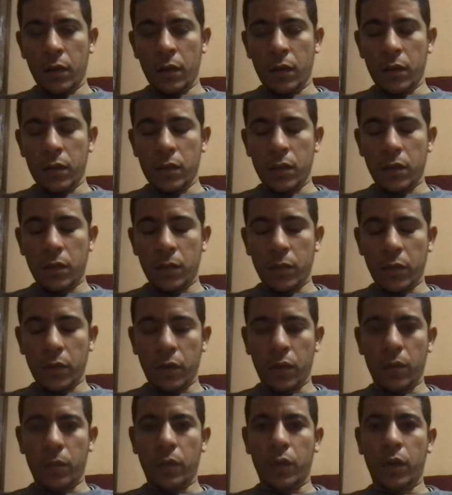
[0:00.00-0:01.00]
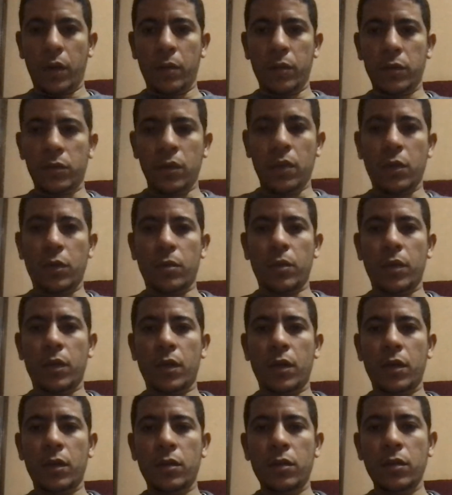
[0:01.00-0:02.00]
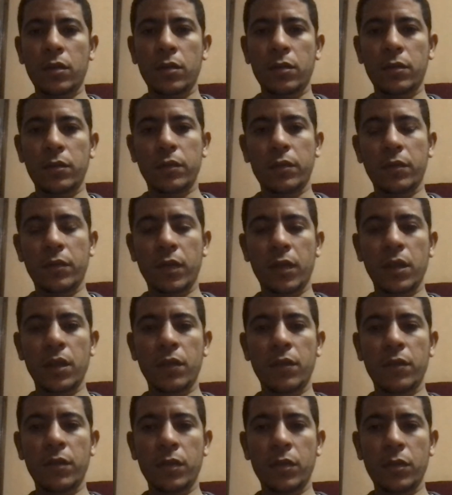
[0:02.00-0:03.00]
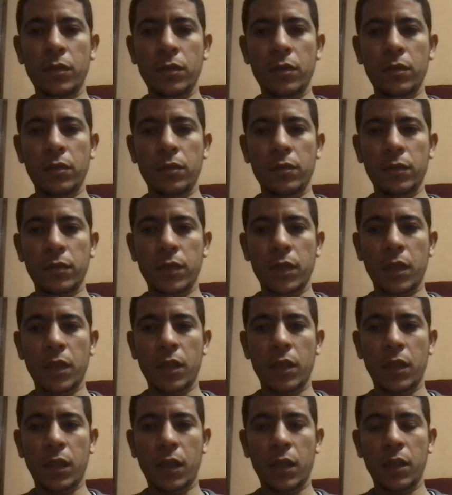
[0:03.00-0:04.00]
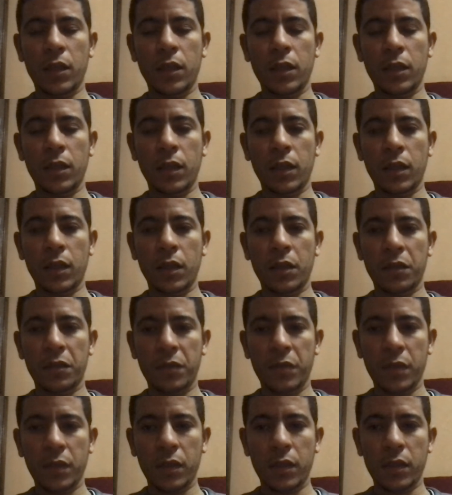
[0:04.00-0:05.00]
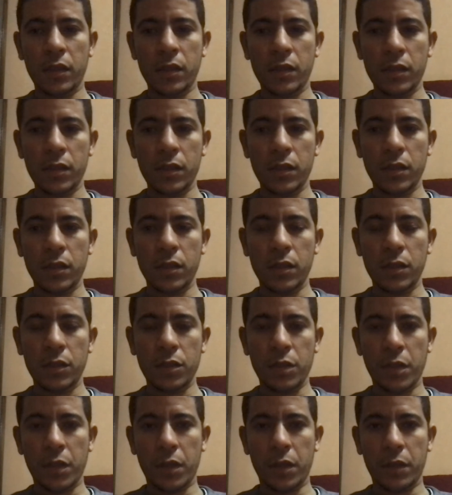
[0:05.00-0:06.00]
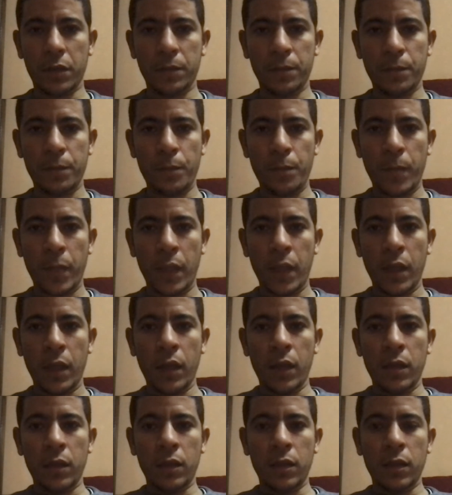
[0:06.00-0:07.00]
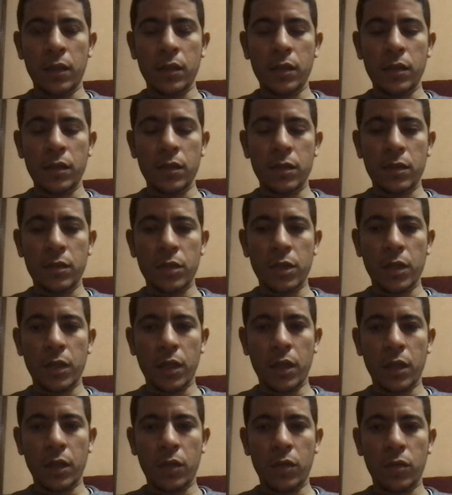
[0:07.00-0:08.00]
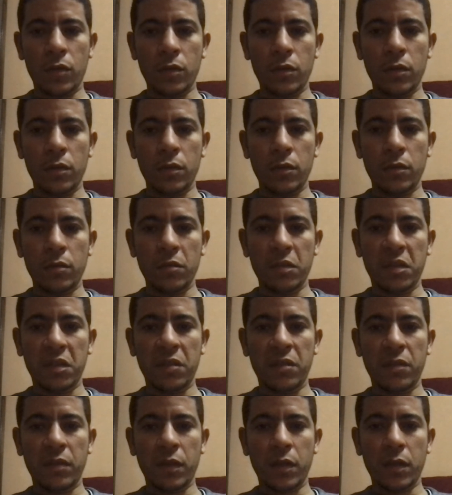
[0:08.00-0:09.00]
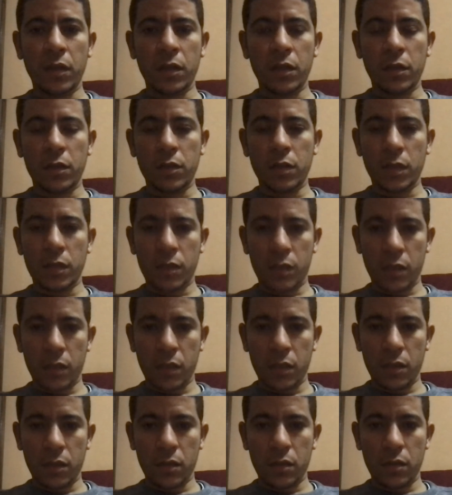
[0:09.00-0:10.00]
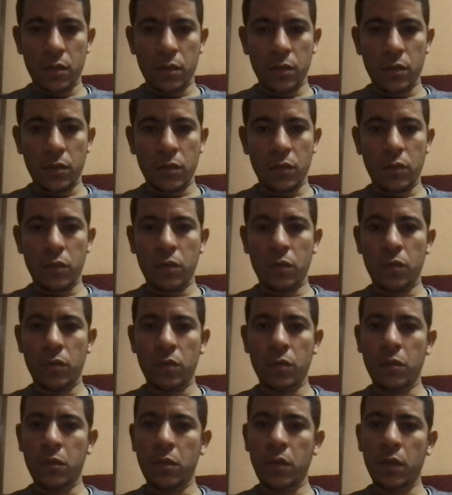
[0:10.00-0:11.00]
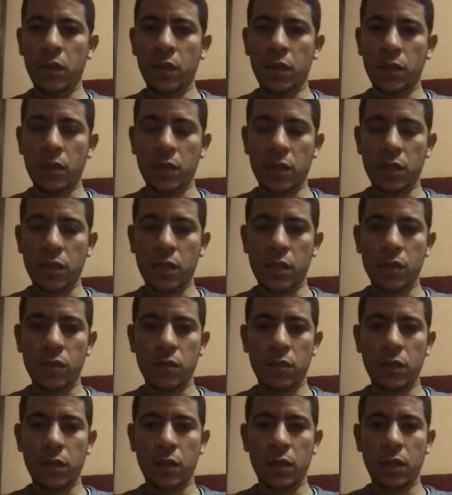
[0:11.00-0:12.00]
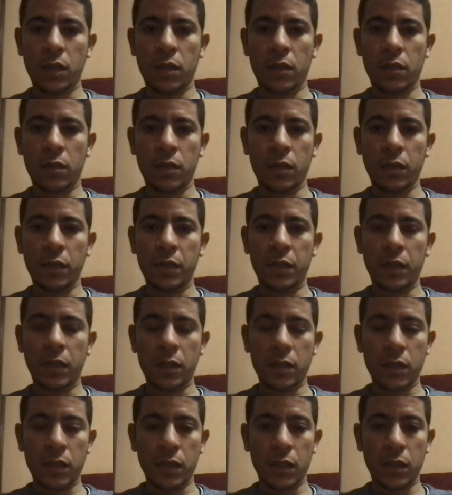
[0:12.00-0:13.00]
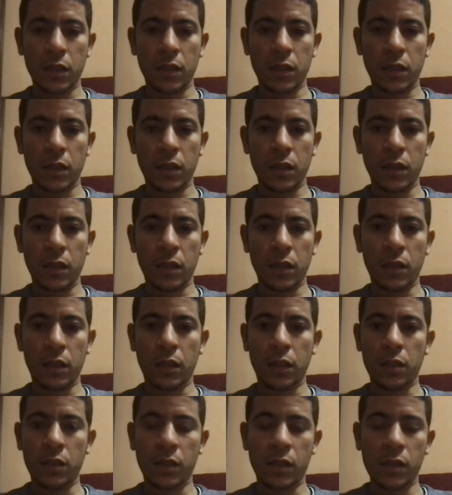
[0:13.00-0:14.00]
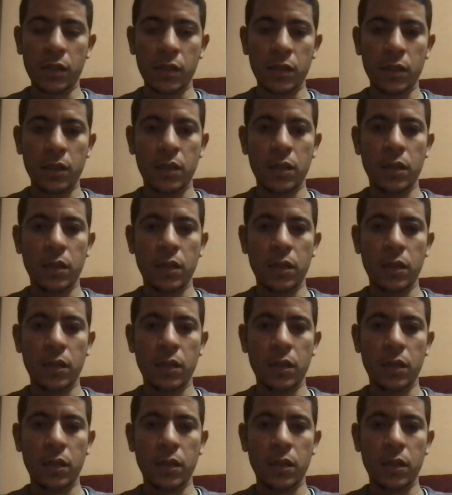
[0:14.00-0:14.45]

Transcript: السلام عليكم ورحمة الله وبركاته في هذا الفيديو سنتحدث عن كيفية تأسيس شركة تأسيس شركة يكون باتفاق شخصين ولا ثلاثة أشخاص ولا عدة آه، أشخاص